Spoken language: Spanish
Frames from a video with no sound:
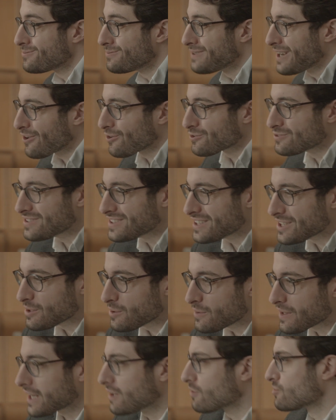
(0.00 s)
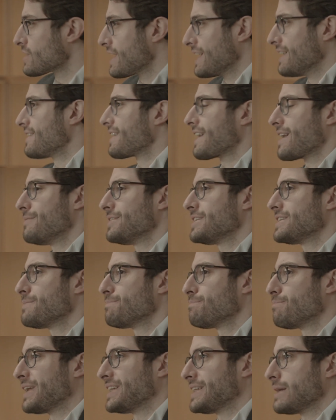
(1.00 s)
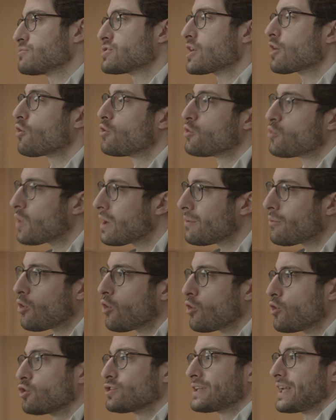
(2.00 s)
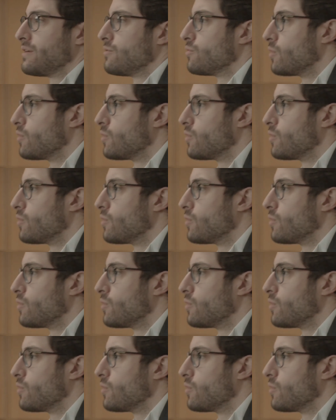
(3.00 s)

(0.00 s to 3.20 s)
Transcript: una continuidad, no sé, realmente planteamos algo nuevo o no tan